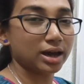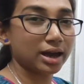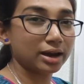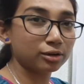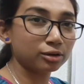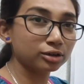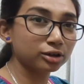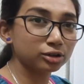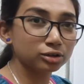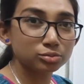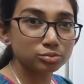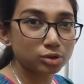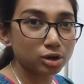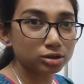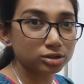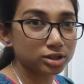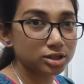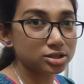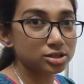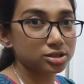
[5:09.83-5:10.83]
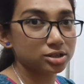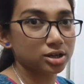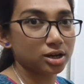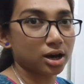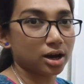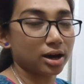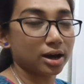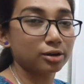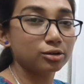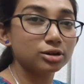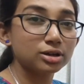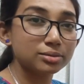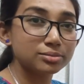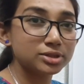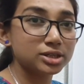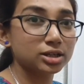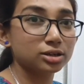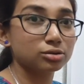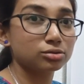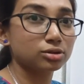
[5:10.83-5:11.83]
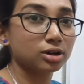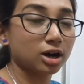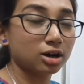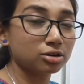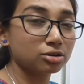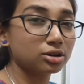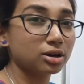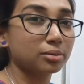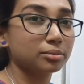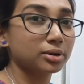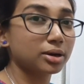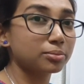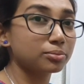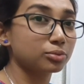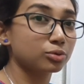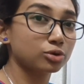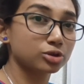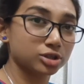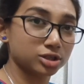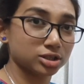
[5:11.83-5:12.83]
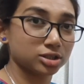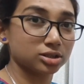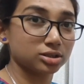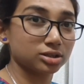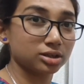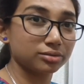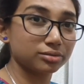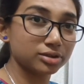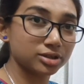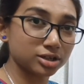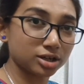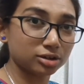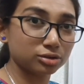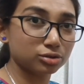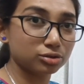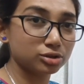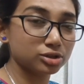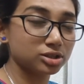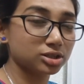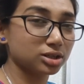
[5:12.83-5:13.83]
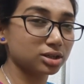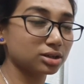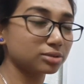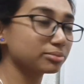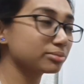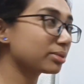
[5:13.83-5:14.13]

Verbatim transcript: এখন কিন্তু মক টেস্ট না এখন এমসিকিউ কারণ আমরা পড়ছি রিভিশন করছি